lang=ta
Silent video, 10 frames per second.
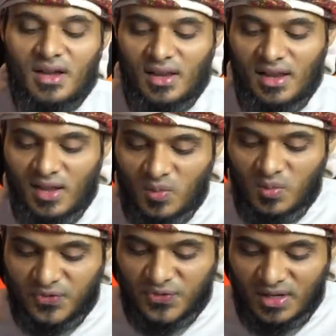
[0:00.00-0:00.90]
அல்லாஹ்
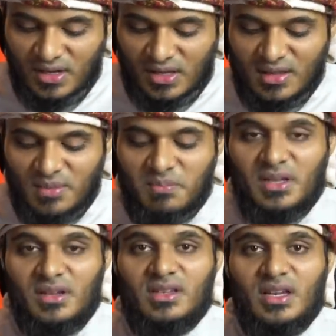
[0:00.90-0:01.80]
மஃபிர்லி
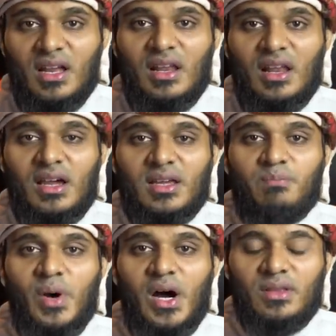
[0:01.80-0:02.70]
தம்பி யா அல்லா
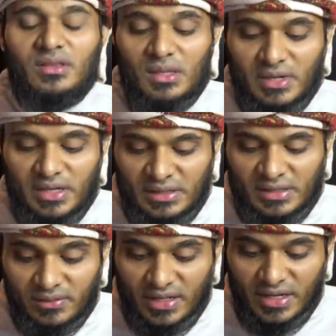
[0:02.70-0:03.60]
என் பாவத்தை
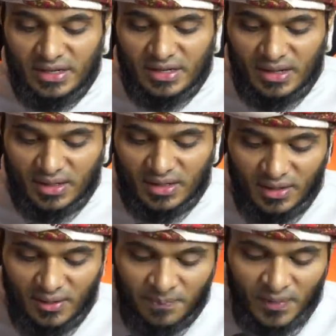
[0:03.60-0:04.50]
மன்னித்து விடு என்று
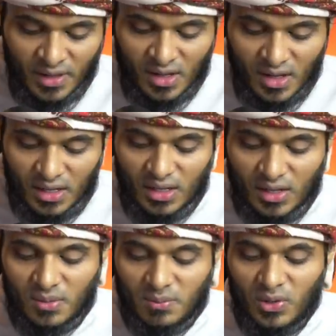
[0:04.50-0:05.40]
கேட்கிறாள்
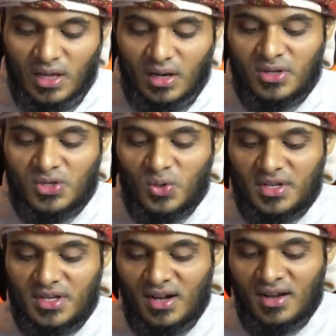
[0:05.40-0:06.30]
அல்லாஹ் ரப்புலாலமின்
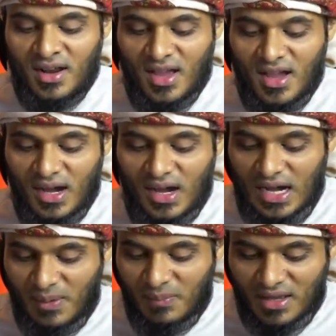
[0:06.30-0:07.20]
சொல்கிறான்
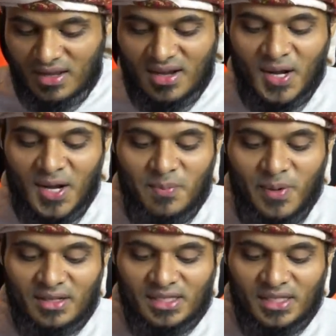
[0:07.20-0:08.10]
மலக்குகளை
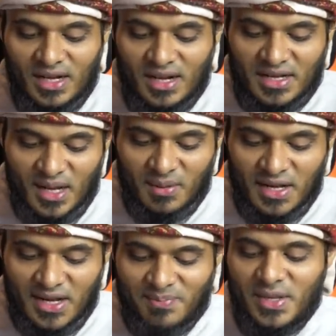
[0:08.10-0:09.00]
பார்த்து இந்த அடியான்
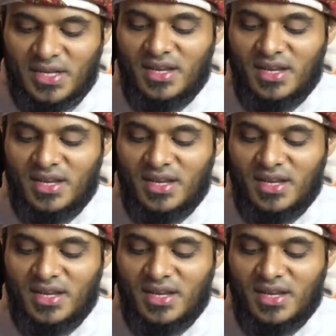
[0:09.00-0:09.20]
மன்னிப்பை